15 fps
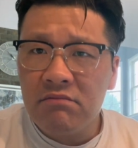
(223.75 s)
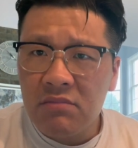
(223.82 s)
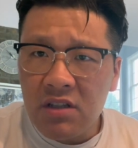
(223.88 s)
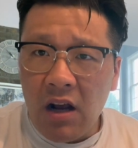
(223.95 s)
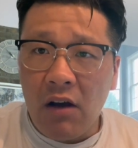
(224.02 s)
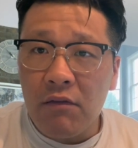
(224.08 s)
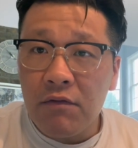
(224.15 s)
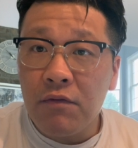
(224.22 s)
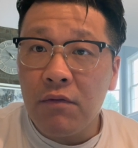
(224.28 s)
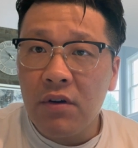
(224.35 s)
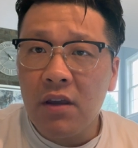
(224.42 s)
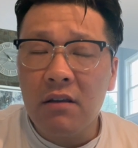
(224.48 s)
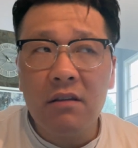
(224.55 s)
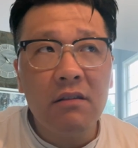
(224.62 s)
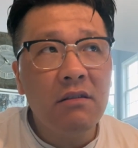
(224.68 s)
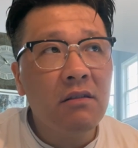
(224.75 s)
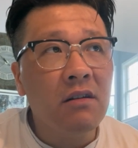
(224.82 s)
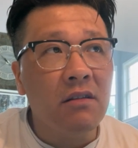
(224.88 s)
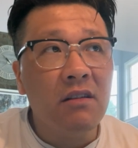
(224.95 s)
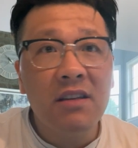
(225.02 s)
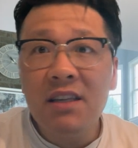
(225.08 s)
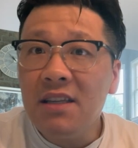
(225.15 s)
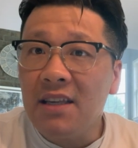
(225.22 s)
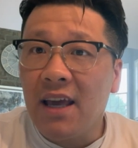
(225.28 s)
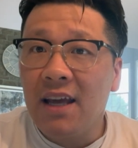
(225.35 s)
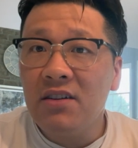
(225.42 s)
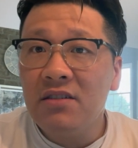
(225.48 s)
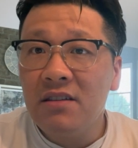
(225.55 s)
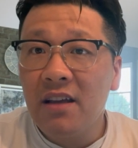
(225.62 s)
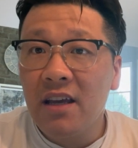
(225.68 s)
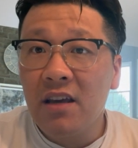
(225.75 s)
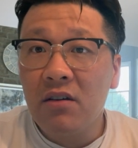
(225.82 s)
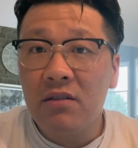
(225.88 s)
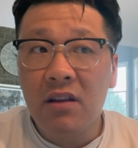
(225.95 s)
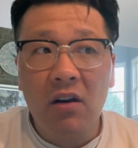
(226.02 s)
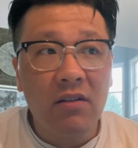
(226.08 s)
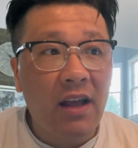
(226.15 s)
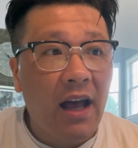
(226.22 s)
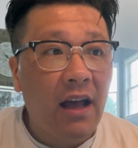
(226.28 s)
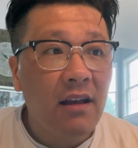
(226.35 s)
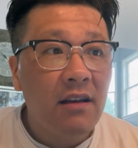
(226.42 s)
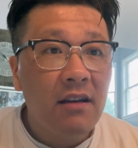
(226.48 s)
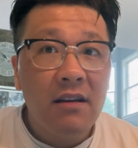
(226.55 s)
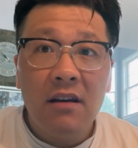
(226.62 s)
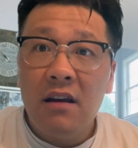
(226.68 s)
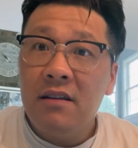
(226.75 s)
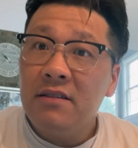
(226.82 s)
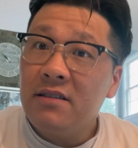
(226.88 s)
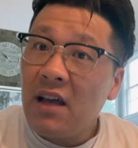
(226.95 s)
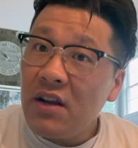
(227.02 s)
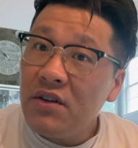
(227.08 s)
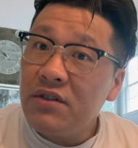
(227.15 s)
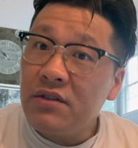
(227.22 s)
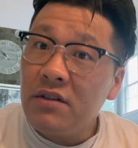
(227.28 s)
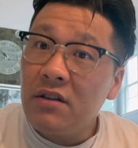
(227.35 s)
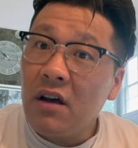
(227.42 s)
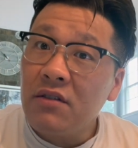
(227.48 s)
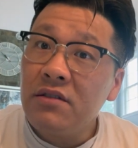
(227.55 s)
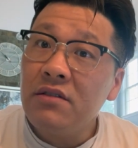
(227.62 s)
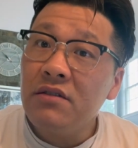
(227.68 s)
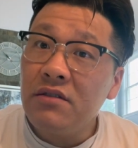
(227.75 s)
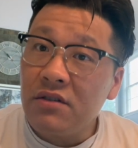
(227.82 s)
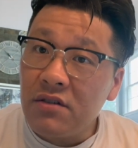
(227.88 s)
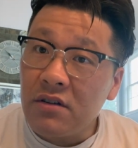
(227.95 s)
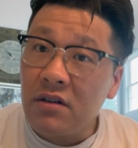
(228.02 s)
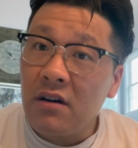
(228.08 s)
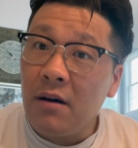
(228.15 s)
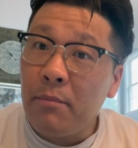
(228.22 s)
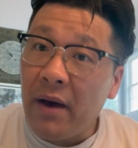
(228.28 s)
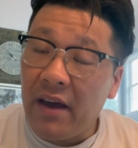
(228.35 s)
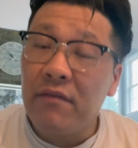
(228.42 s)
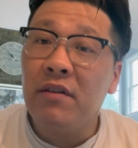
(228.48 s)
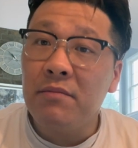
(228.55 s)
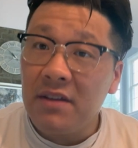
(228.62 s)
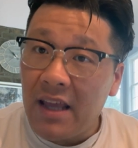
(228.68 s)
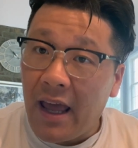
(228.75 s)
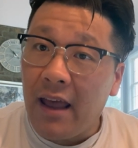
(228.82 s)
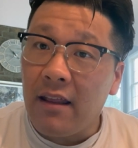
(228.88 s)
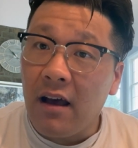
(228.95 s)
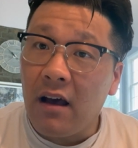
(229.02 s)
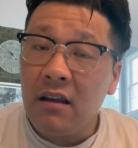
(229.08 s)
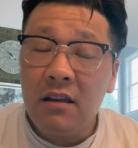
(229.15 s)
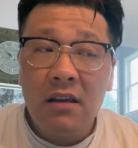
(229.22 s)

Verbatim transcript: 涨幅可能一年之内要到达三十到四十个百分点啊，